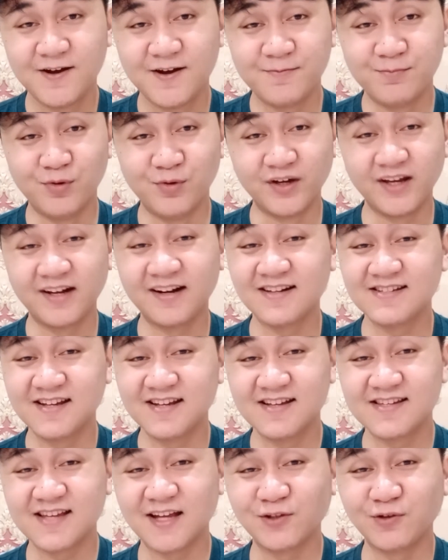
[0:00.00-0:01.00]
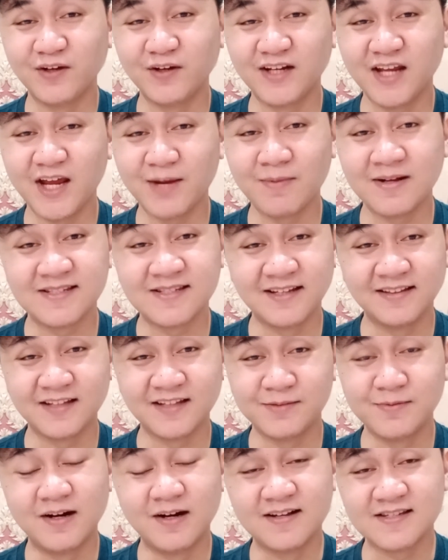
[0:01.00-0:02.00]
Mungkin raja yang satu ini emang
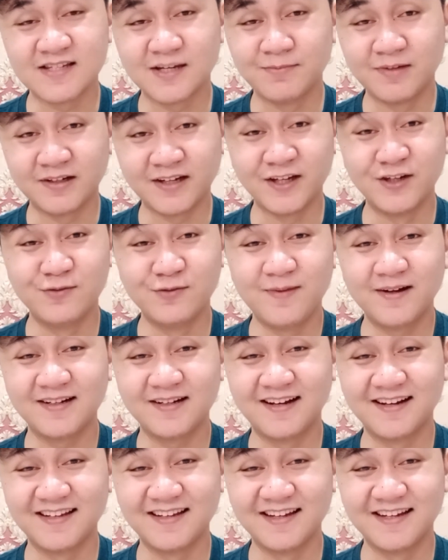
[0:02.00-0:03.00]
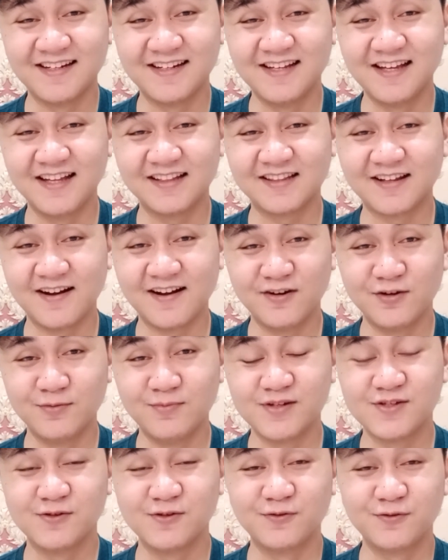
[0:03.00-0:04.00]
cinta banget sama kehidupan kali ya. Dia terlalu
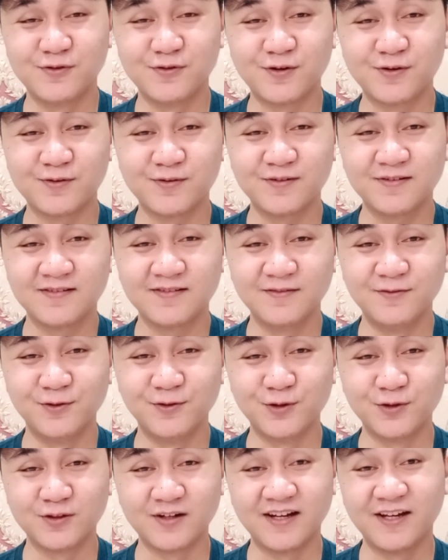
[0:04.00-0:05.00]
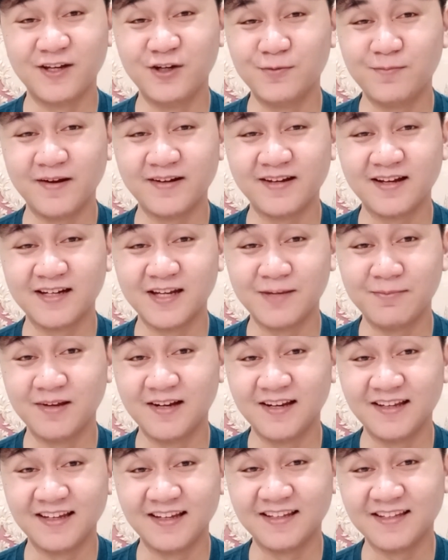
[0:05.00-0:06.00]
bersyukur untuk kehidupan yang
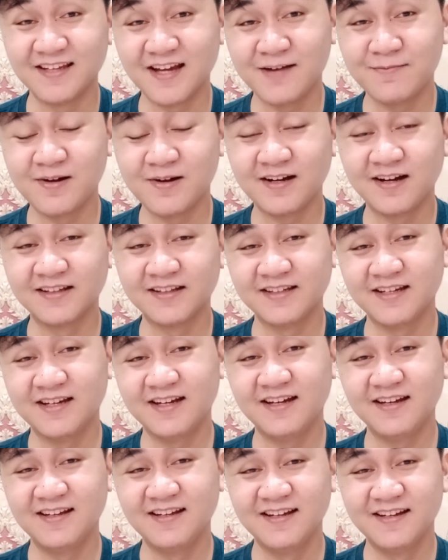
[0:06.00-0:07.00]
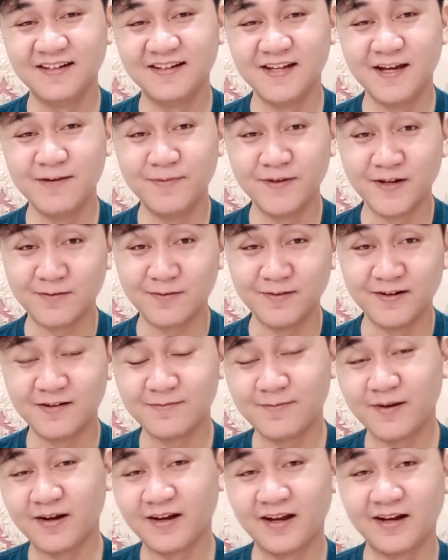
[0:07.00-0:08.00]
dimilikinya, makanya dia benar-benar
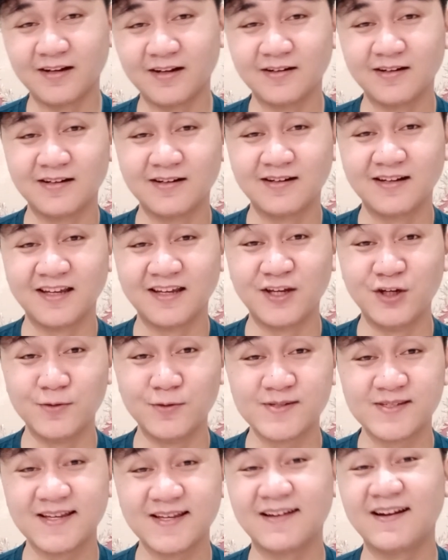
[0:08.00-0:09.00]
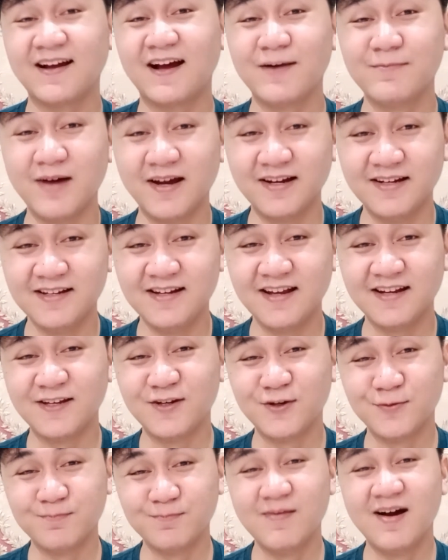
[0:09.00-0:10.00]
pengen hidup secara abadi dan
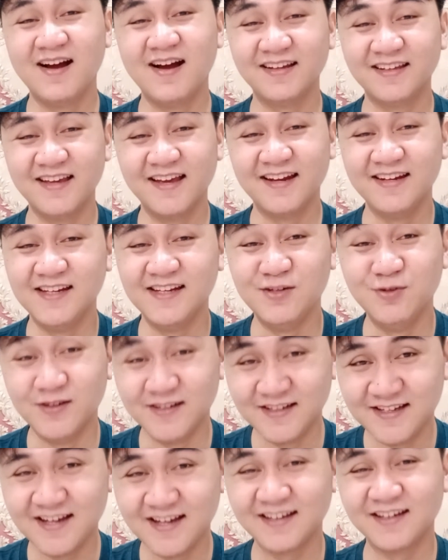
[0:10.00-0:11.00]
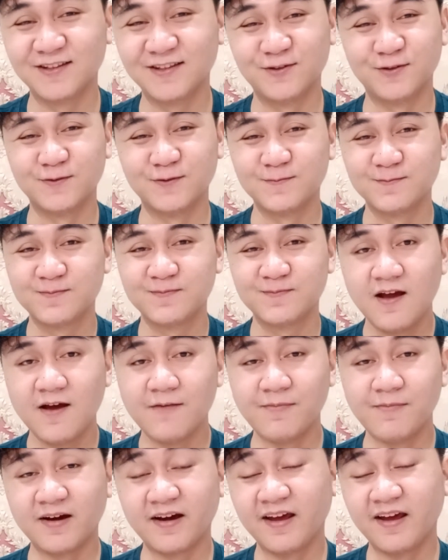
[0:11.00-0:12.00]
hidup bahagia di dunia gitu.
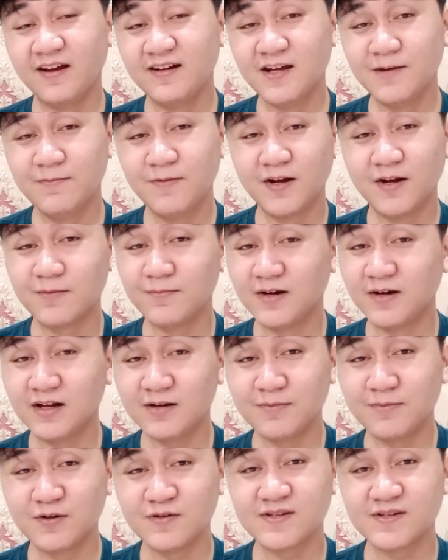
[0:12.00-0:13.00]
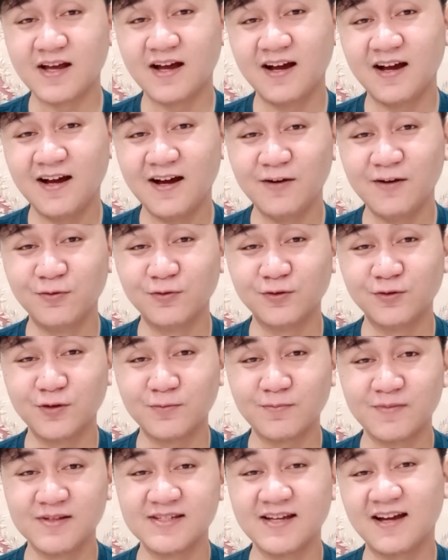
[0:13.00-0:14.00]
Makanya dia benar-benar berusaha
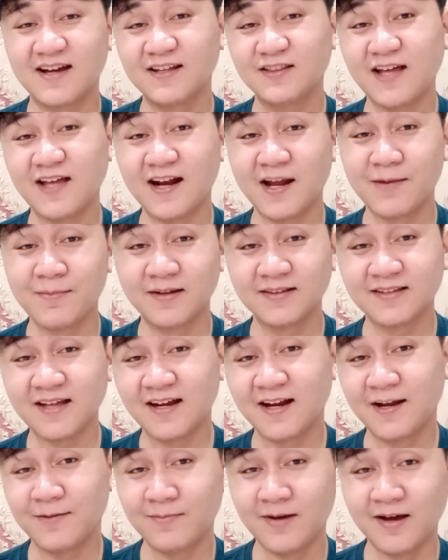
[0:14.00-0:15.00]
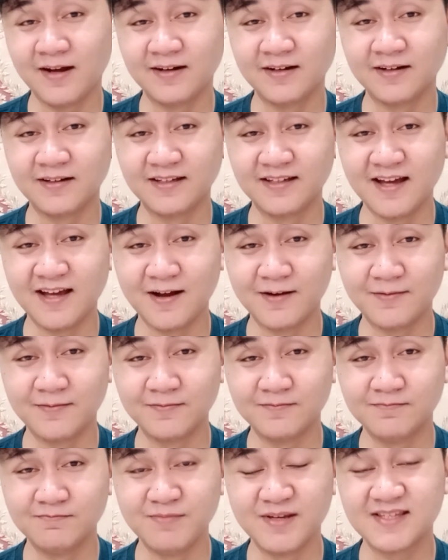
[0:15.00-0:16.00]
untuk mencari tanaman-tanaman
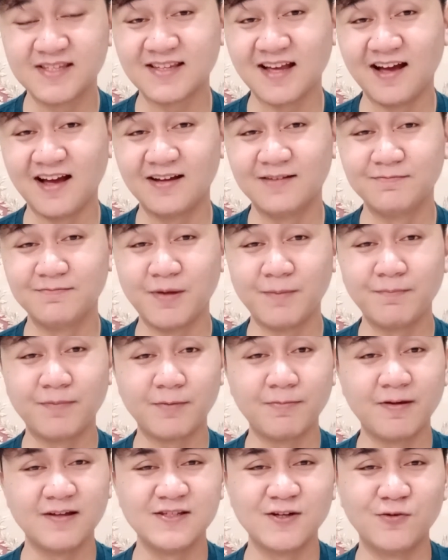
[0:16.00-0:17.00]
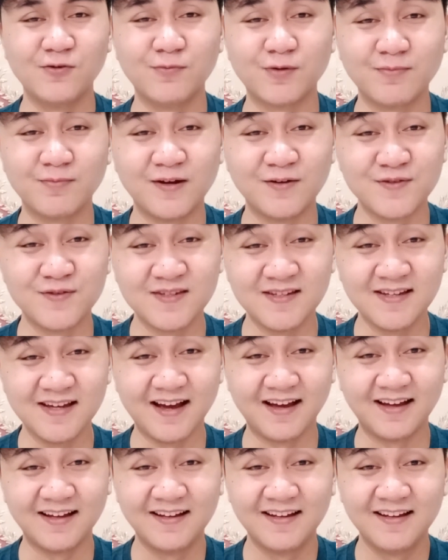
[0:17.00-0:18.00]
yang bisa memperpanjang umur
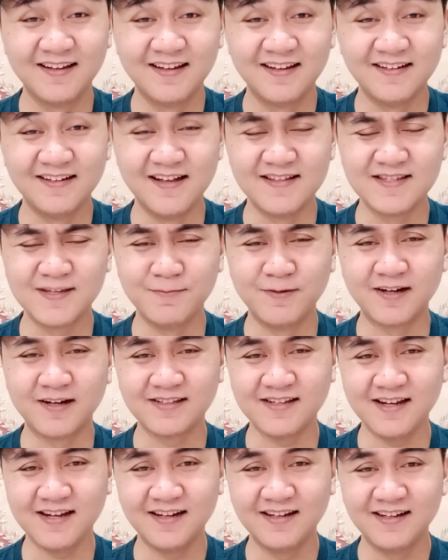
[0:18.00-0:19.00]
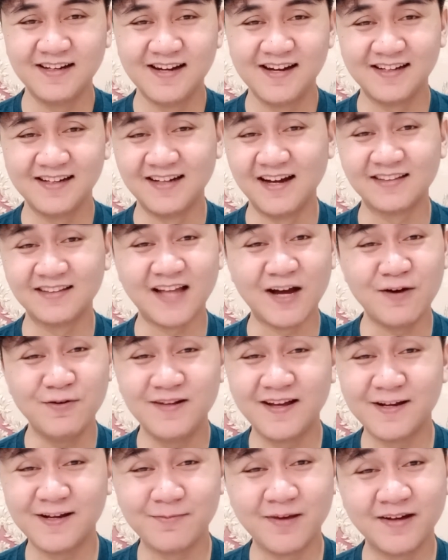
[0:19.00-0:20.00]
manusia. Dan sebenarnya nggak tahu
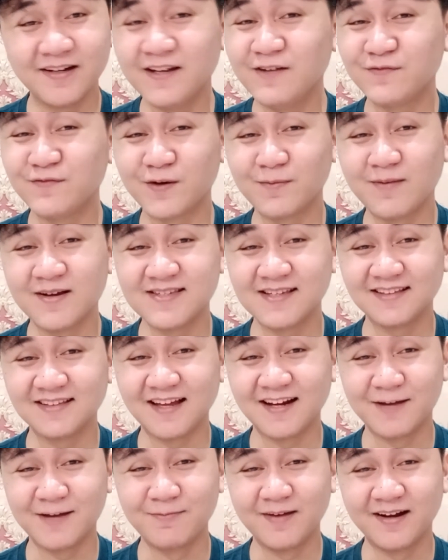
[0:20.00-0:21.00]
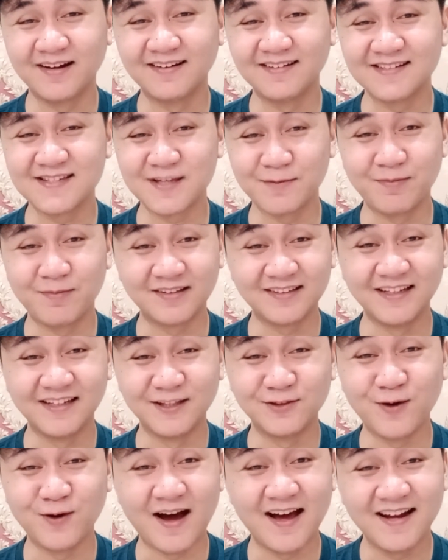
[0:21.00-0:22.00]
dari mana informasi tanaman seperti
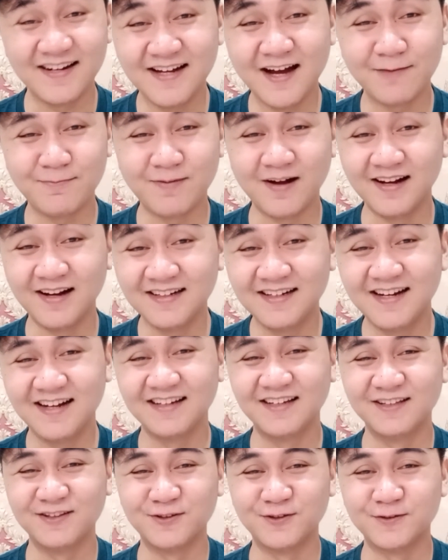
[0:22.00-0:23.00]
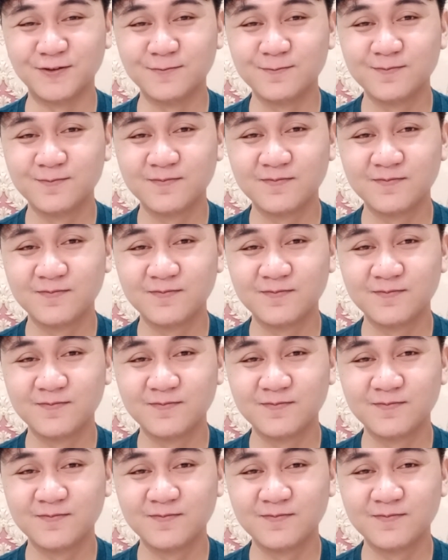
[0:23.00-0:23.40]
itu ada apa enggak gitu.